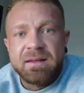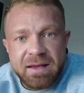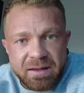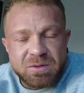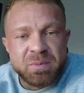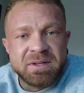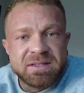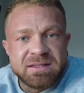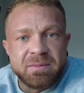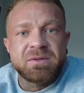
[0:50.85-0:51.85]
ja,
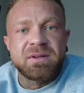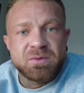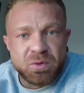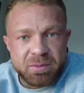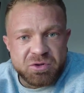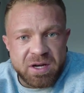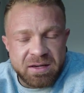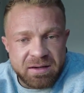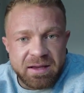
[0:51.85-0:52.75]
zumindest habe ich es ganz gut überstanden.